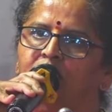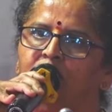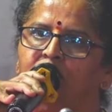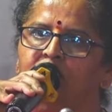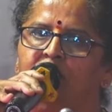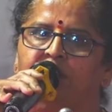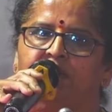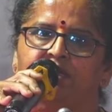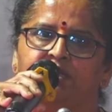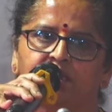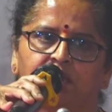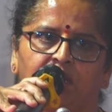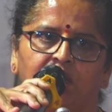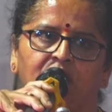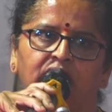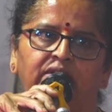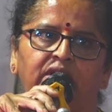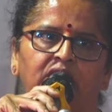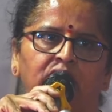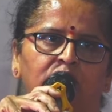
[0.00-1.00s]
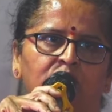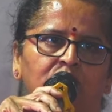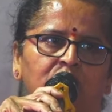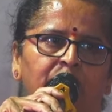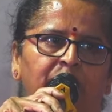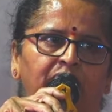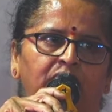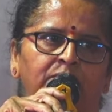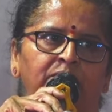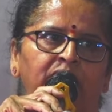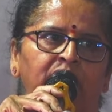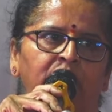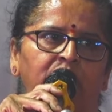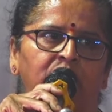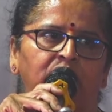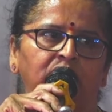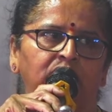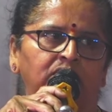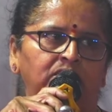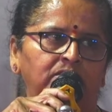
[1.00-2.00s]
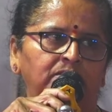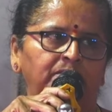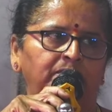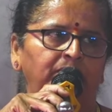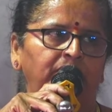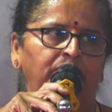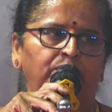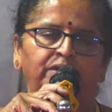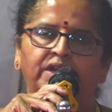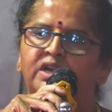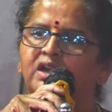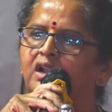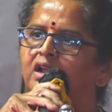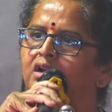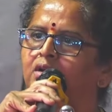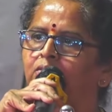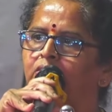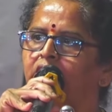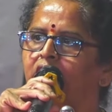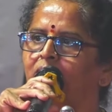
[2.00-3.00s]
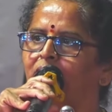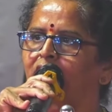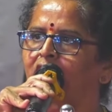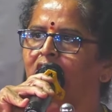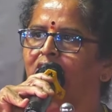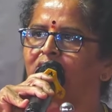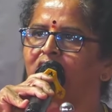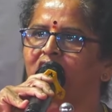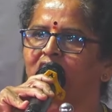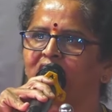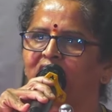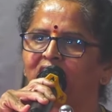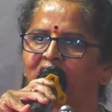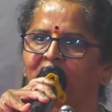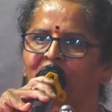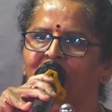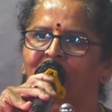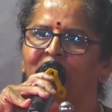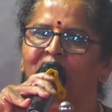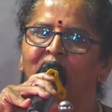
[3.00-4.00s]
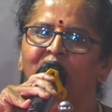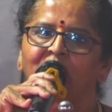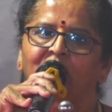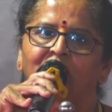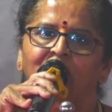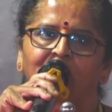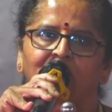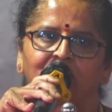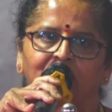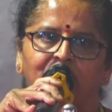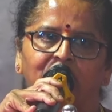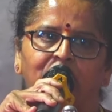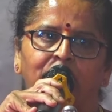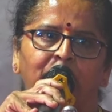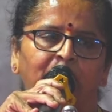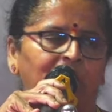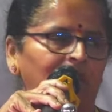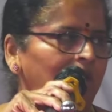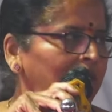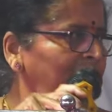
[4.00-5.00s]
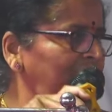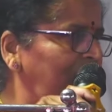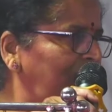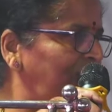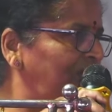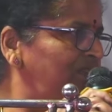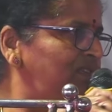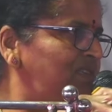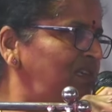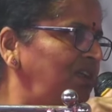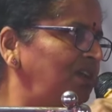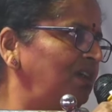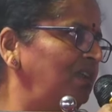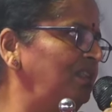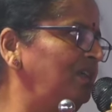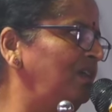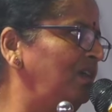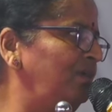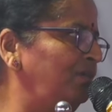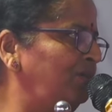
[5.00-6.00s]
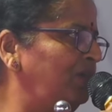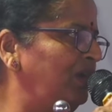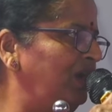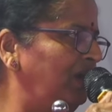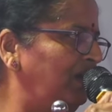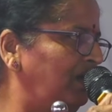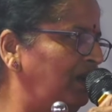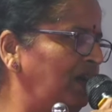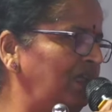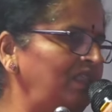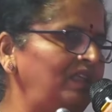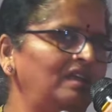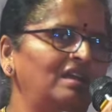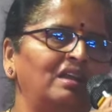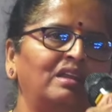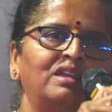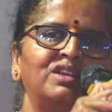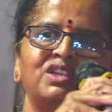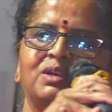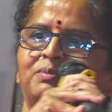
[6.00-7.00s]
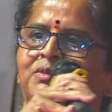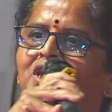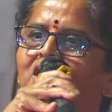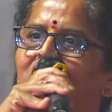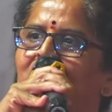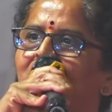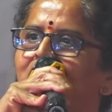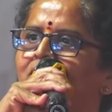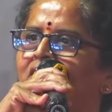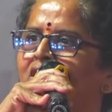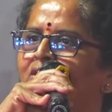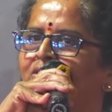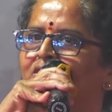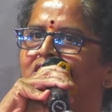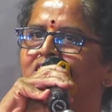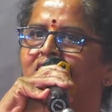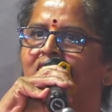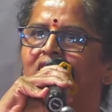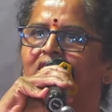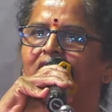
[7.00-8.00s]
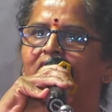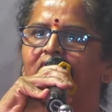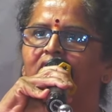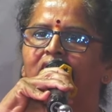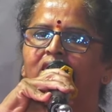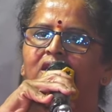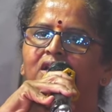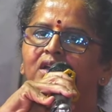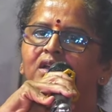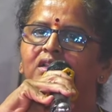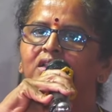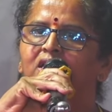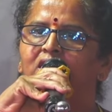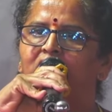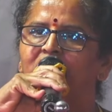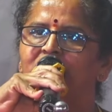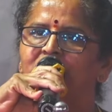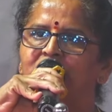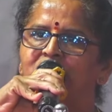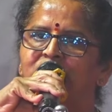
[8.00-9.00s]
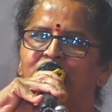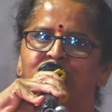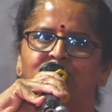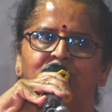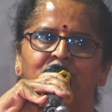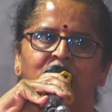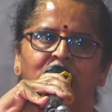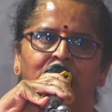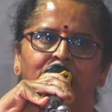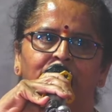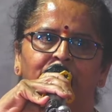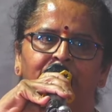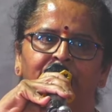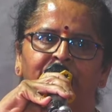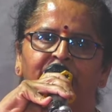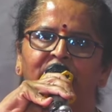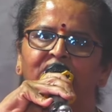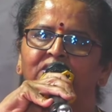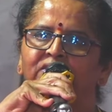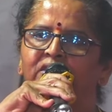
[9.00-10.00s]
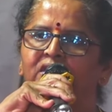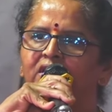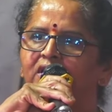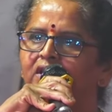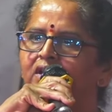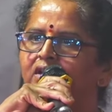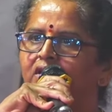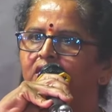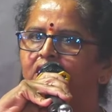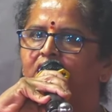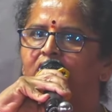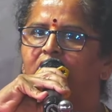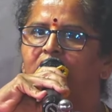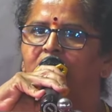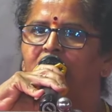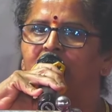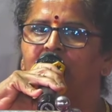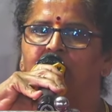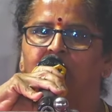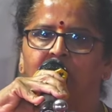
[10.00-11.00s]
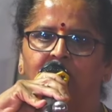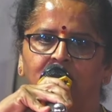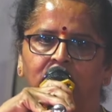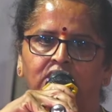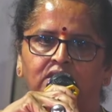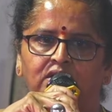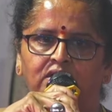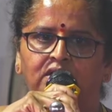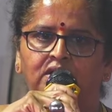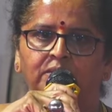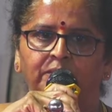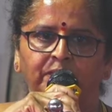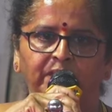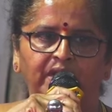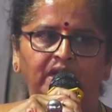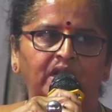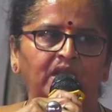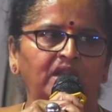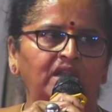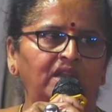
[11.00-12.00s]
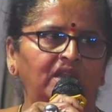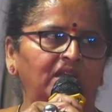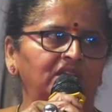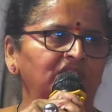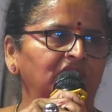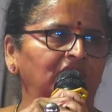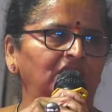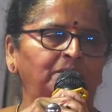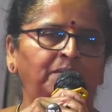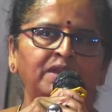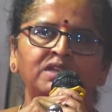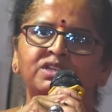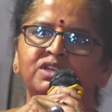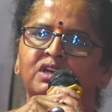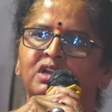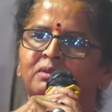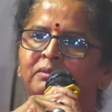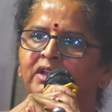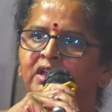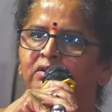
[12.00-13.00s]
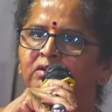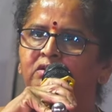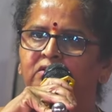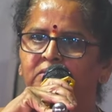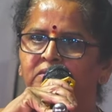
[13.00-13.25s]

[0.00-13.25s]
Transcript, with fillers: ఒక రెజ్ అంటే వీళ్ళకి ఒక పర్మనెంట్ యూనిట్ లాగా ఉంటే బాగుంటుంది దీని పట్ల మన శ్రీకాంత్ గారు గాంధీ గారికి చెప్తారని మరొకసారి తెలియజేసుకుంటున్నాను వీళ్ళకి పిల్లల్ని ఇలా చదివించడమే